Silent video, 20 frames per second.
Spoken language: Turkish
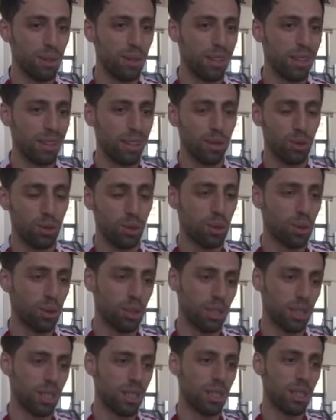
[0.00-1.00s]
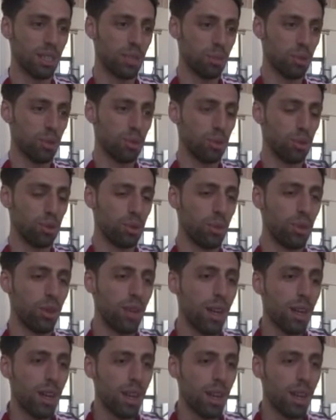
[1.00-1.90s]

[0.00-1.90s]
Bana soruyorlar işte nasıl bir duygu.